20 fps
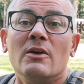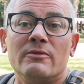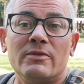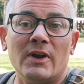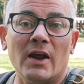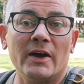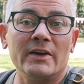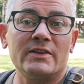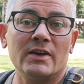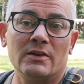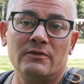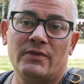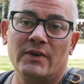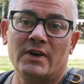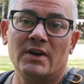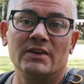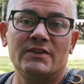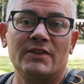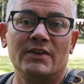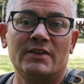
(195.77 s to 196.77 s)
Vielleicht
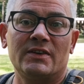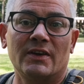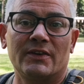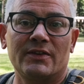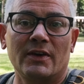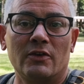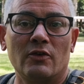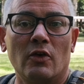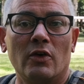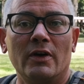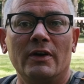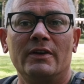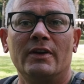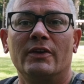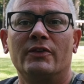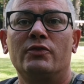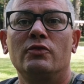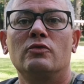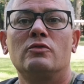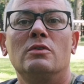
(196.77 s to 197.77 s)
entwickelt sich das ja noch in
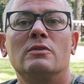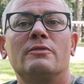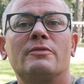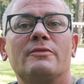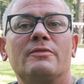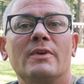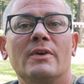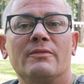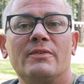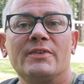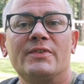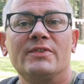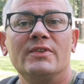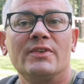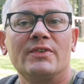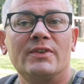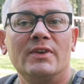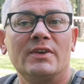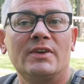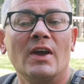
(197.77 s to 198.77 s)
der Zukunft, wir wissen
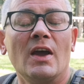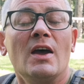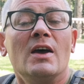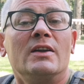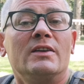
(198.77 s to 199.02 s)
es nicht.